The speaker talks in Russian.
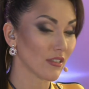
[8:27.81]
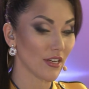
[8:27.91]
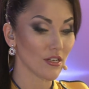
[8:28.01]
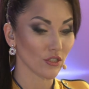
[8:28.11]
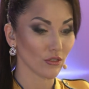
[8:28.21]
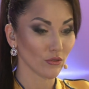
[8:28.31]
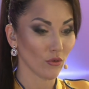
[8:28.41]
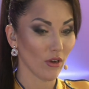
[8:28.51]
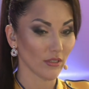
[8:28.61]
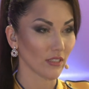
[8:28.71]
конечно,
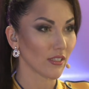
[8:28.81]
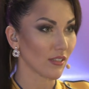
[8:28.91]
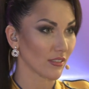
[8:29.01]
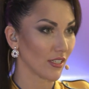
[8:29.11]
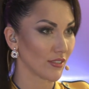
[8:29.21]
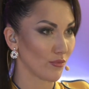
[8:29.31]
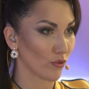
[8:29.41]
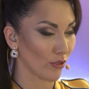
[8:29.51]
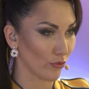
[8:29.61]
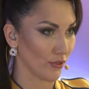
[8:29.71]
но тогда, когда тебе
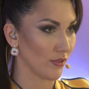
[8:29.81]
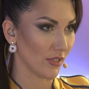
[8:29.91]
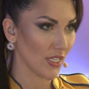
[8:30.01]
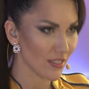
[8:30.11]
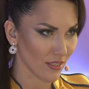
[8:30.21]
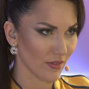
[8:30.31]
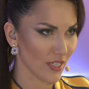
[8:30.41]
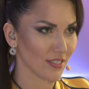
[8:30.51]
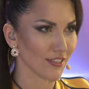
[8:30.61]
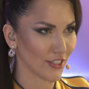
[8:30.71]
удалось завязать
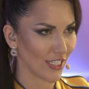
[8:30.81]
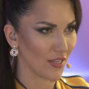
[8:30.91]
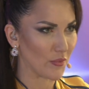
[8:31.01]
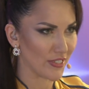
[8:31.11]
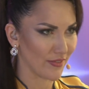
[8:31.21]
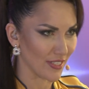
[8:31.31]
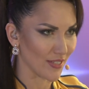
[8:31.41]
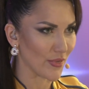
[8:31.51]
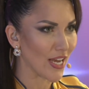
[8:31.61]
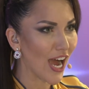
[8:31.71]
связи с такими
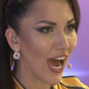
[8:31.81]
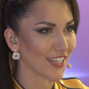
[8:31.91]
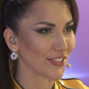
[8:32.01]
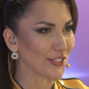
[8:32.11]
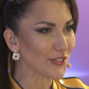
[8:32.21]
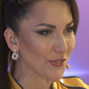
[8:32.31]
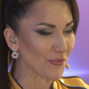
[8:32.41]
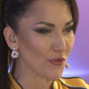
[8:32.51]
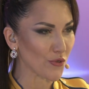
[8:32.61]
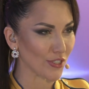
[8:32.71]
известными
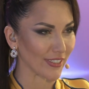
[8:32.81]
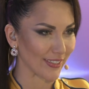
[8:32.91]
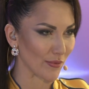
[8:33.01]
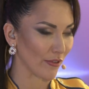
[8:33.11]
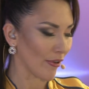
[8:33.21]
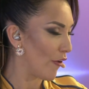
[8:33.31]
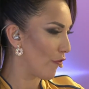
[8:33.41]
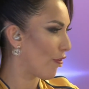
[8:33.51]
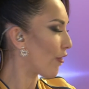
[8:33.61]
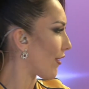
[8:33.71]
артистами, уже такими
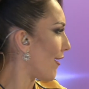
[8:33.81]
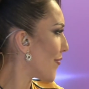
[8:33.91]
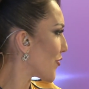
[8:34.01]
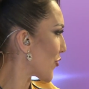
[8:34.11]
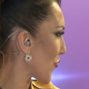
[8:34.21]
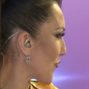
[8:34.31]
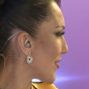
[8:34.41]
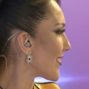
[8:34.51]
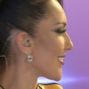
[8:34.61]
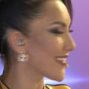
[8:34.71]
волками
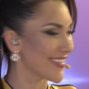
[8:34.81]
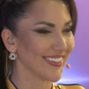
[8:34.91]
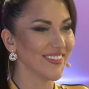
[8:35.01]
шоу-бизнеса,